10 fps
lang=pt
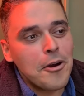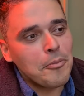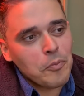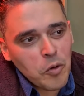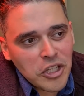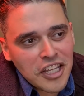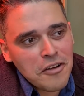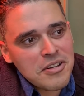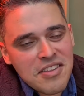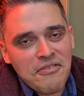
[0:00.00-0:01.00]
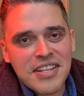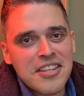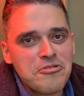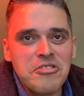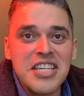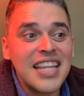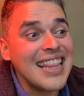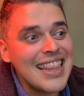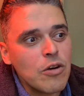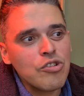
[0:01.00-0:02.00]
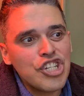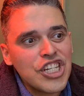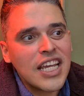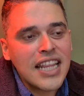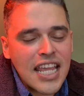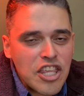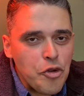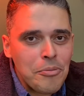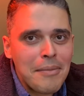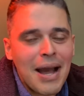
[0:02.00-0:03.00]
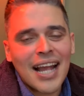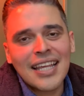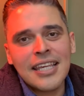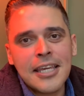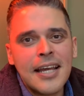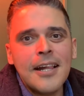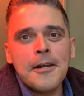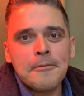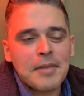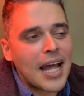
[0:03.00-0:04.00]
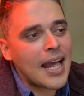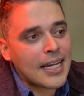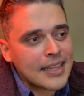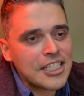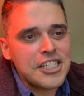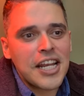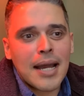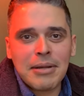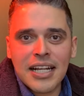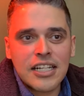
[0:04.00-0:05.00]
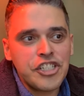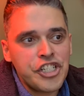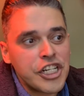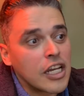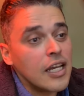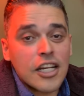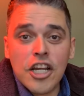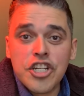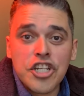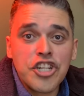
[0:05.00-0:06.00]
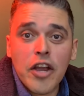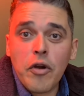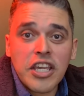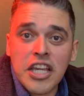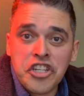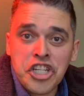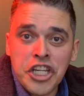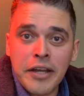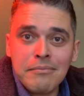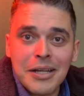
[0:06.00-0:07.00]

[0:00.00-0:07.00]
Um monte de coisa de festa junina não tinha nenhuma barraquinha lá a diaba da canjica. A gente chegou aqui e tinha.